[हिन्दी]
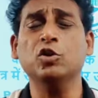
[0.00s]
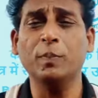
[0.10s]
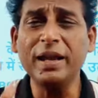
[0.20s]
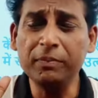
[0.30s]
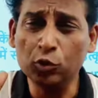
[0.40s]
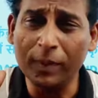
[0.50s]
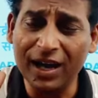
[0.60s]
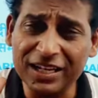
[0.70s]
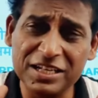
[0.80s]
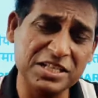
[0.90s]
तो भाई
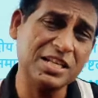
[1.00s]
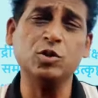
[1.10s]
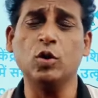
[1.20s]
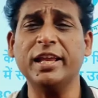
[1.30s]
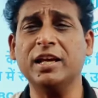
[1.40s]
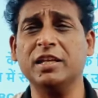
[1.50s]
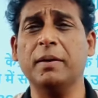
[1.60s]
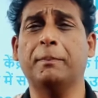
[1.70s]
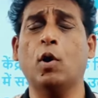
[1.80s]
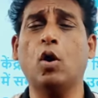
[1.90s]
तुम्हारे रिजल्ट को लेकर
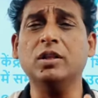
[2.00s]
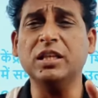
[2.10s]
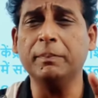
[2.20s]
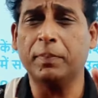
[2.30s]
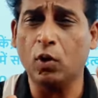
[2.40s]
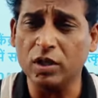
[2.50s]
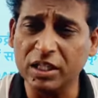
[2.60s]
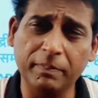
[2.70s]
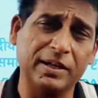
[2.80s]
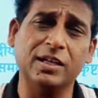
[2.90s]
के बहुत ही बहुत
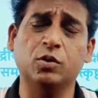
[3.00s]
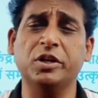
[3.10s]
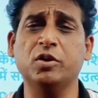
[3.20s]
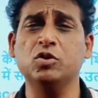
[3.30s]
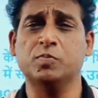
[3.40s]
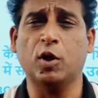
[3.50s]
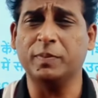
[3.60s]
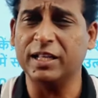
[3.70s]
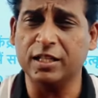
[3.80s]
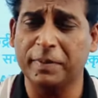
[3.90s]
ही बड़ा गुड न्यूज
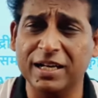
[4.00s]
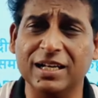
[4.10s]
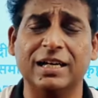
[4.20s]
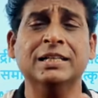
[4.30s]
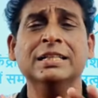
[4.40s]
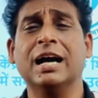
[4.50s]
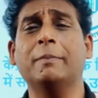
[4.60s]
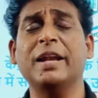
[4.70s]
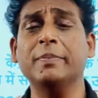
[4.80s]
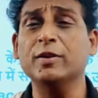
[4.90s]
बहुत बड़ा धमाका
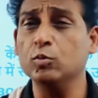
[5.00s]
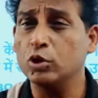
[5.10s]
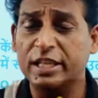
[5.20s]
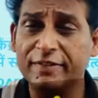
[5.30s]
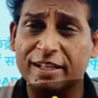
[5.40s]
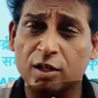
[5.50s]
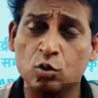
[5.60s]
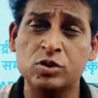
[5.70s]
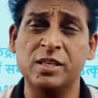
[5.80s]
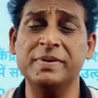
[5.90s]
अपडेट मैं तुमको देने वाला
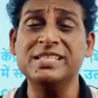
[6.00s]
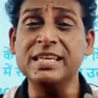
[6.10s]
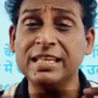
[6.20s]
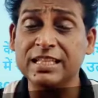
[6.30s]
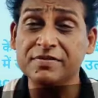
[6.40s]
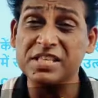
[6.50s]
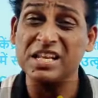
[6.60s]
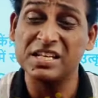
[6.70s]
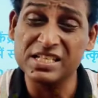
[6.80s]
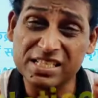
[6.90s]
हूं सीबीएसई की तरफ
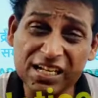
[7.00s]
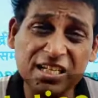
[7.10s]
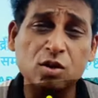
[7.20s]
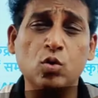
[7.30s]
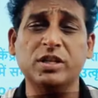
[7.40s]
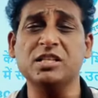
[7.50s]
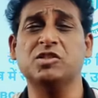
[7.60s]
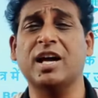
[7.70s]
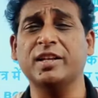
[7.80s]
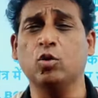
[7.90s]
से रिजल्ट नोटिस
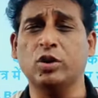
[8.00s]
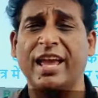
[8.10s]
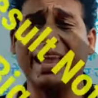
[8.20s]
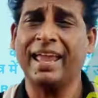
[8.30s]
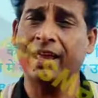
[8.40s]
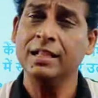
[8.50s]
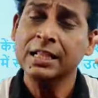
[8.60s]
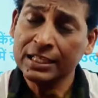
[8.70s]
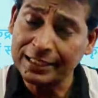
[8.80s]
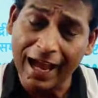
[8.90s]
जारी हो गया है
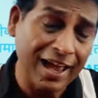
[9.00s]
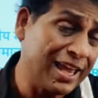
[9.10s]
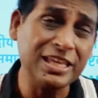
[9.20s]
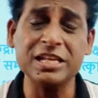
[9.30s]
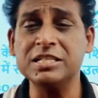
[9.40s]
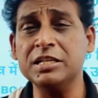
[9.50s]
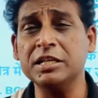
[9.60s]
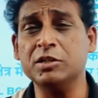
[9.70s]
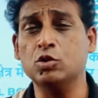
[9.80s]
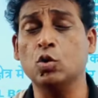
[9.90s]
क्या है ये
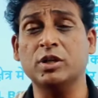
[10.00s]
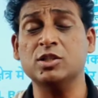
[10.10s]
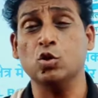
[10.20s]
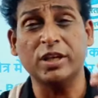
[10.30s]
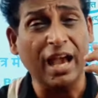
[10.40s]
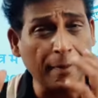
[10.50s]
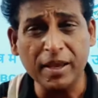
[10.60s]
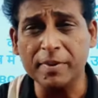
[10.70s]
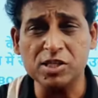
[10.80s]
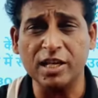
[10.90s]
रिजल्ट नोटिस जो कि
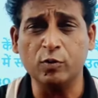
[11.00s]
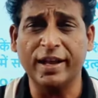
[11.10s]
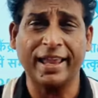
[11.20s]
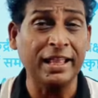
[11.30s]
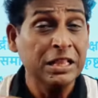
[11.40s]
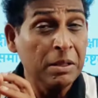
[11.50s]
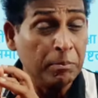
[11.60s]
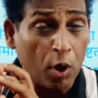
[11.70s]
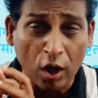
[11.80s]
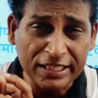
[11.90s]
अभी अभी जारी हुआ है
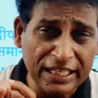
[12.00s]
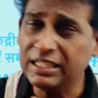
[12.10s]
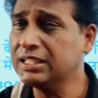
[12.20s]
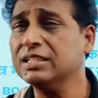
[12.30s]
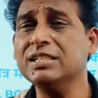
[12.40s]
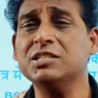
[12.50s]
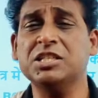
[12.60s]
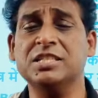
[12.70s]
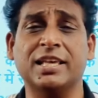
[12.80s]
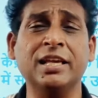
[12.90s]
बहुत इंटरनल
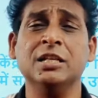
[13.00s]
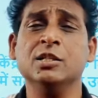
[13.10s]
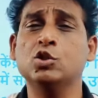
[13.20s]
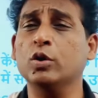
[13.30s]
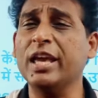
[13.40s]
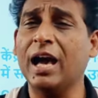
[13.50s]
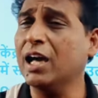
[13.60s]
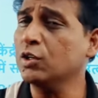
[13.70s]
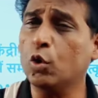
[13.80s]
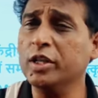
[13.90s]
चीज है जो कि
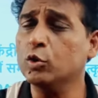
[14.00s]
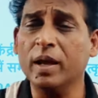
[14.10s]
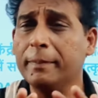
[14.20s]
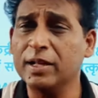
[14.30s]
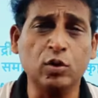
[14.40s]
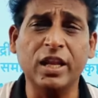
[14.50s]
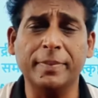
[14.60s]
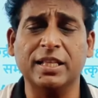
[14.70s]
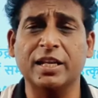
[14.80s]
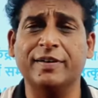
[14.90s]
हर कोई तुम्हें बिल्कुल नहीं
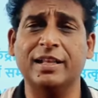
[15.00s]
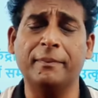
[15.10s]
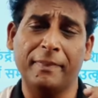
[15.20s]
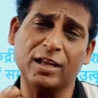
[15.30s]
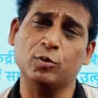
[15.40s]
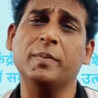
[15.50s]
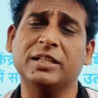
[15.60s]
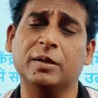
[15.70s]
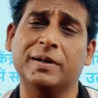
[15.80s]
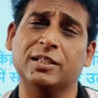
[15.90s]
बताने वाला मैं तुम्हें
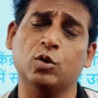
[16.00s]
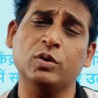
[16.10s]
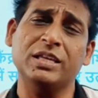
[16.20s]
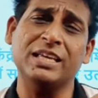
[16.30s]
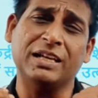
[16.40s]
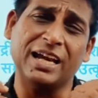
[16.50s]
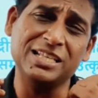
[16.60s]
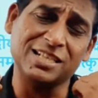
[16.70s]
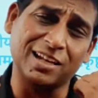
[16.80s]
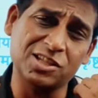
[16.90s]
बता पाता हूं
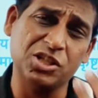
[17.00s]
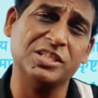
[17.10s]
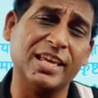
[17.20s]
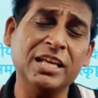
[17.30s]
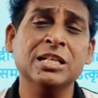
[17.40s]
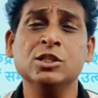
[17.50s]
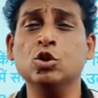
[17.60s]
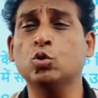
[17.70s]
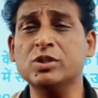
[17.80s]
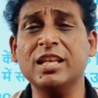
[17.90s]
कई सारी चीजें
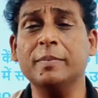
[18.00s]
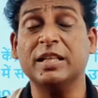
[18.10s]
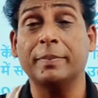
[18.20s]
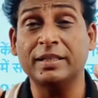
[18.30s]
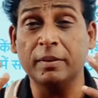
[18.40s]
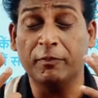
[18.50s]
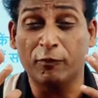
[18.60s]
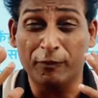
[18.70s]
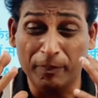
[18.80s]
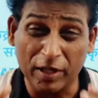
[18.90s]
जो दूसरे नहीं बता पाते हैं
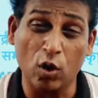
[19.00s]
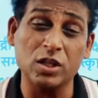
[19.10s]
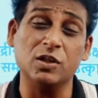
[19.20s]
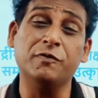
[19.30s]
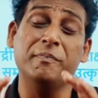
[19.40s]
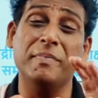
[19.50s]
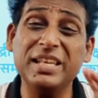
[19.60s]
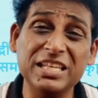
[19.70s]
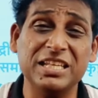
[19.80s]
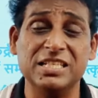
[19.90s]
बिकॉज ऑफ
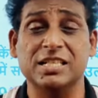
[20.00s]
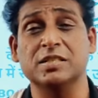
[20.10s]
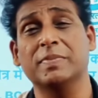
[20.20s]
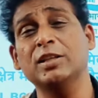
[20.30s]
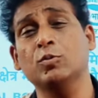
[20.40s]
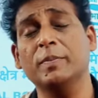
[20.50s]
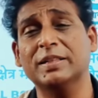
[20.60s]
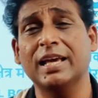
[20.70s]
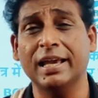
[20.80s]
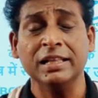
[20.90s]
मेनी रीजन भाई तुम्हें
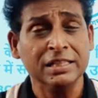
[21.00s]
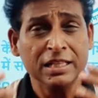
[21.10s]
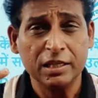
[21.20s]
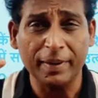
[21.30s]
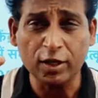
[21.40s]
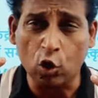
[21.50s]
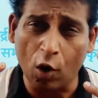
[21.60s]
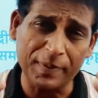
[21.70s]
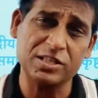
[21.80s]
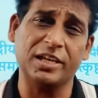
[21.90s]
पता है कि भाई
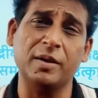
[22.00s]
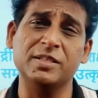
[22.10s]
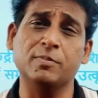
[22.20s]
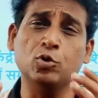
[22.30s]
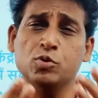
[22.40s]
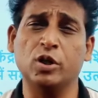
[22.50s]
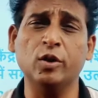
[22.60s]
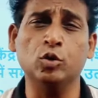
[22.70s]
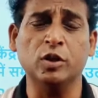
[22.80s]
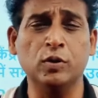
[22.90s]
कॉपी चेकिंग में जब तुम जुड़े
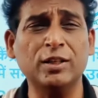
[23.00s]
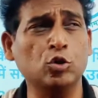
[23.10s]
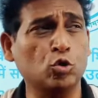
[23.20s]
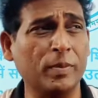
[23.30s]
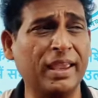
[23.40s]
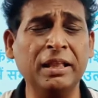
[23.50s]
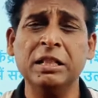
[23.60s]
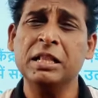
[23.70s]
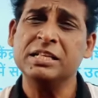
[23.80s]
होते हो ना तो तुम्हें